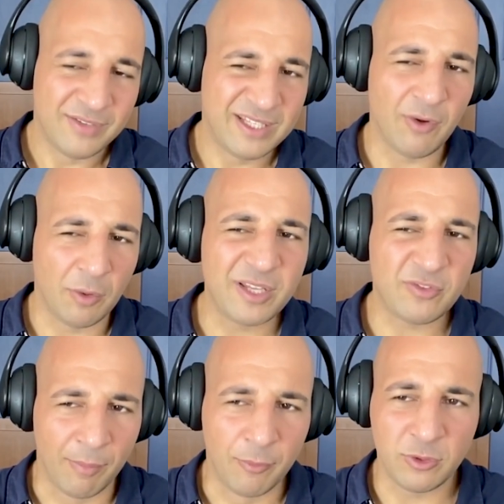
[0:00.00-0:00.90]
Wisst ihr, warum das
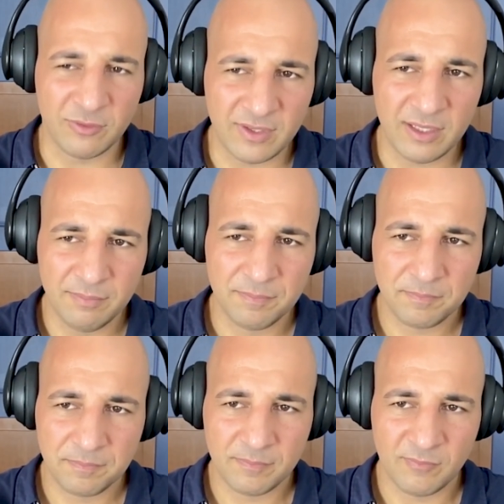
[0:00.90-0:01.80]
verboten war?
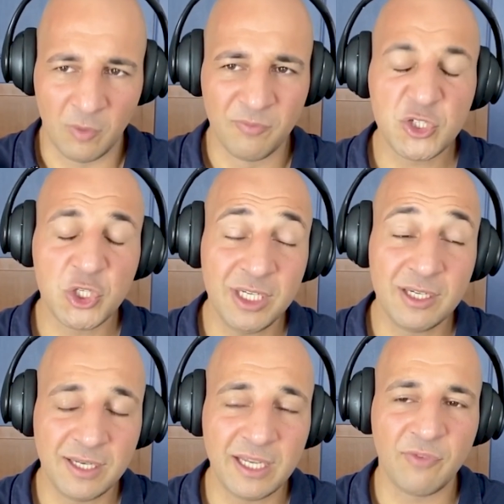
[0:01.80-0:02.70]
Warum
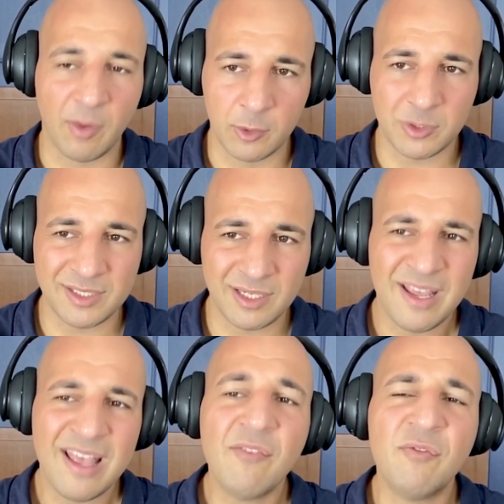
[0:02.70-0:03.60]
verschiedene Dinge verboten sind?
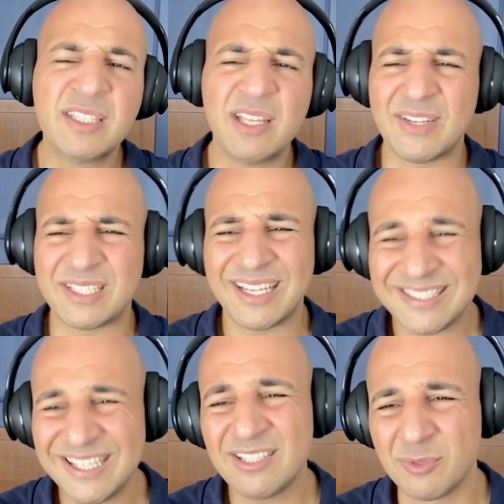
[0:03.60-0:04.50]
Wisst ihr, was
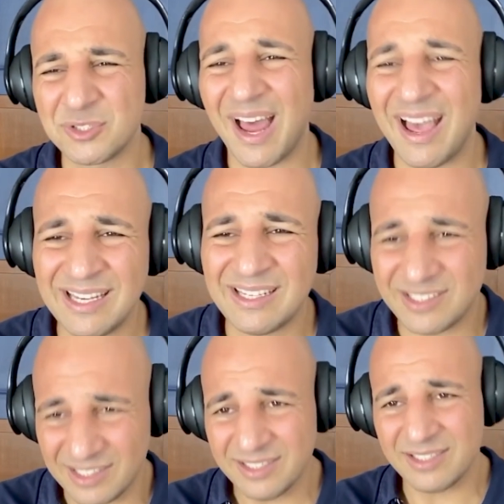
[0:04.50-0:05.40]
Rassismus eigentlich
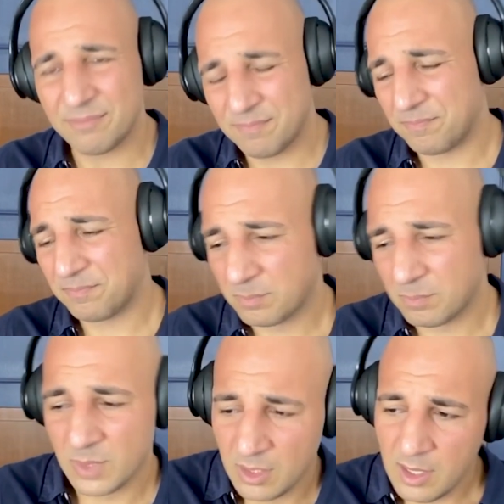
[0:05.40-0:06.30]
ist?
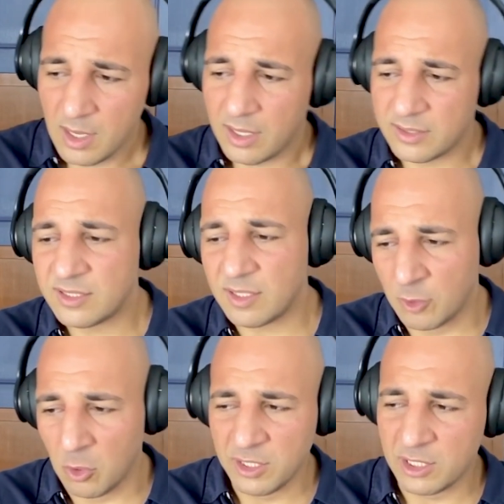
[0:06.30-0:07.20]
Es ist im
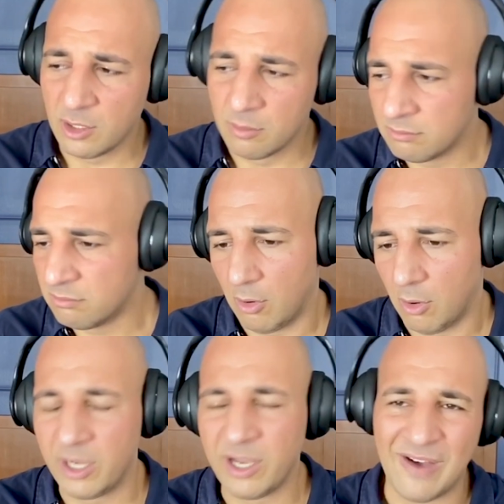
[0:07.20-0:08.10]
Grunde genommen
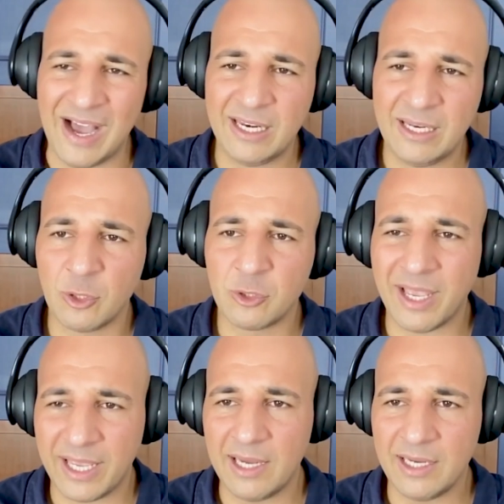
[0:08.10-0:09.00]
eure Wahrnehmung der
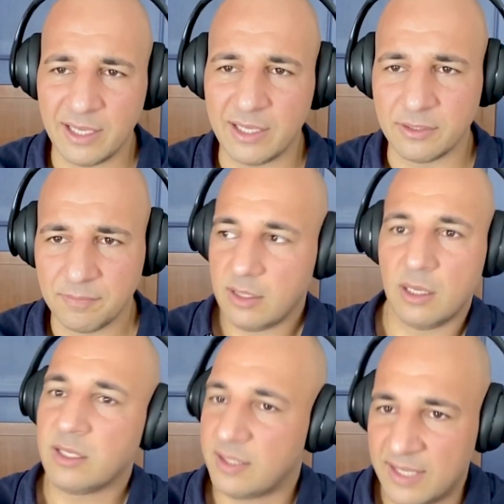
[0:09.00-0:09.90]
Realität.
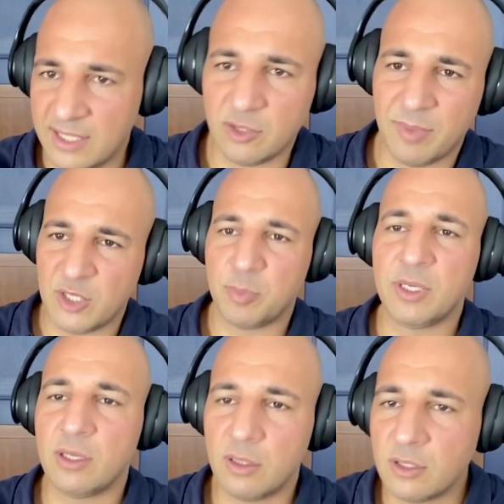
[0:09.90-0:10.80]
Ich sehe zum
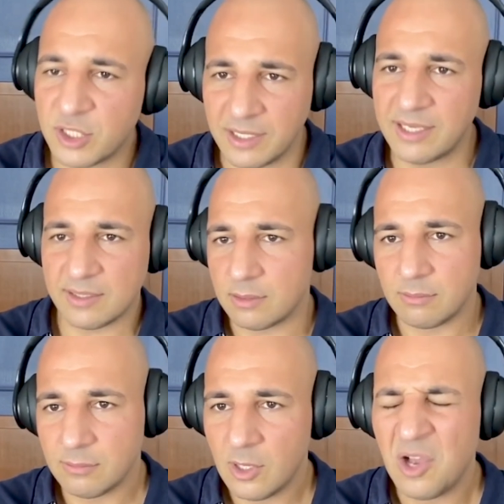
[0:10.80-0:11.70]
Beispiel einen Chinesen
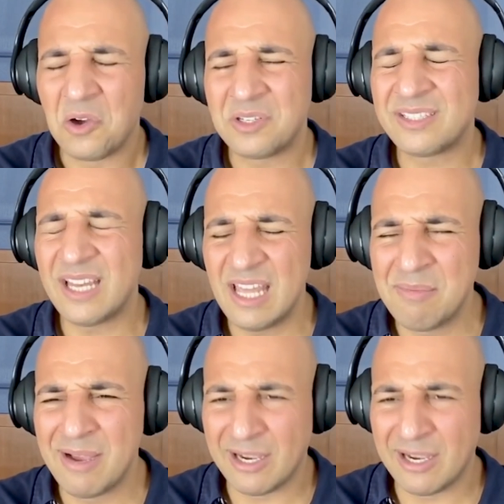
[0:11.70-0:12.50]
und die sind immer